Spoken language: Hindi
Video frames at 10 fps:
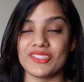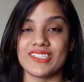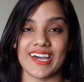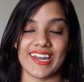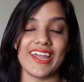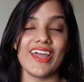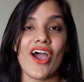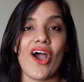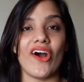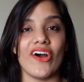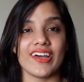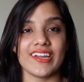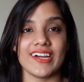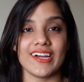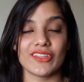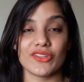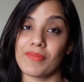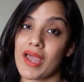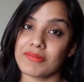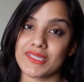करें और तो मैं
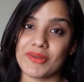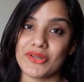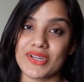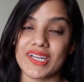आपसे मिलूँगी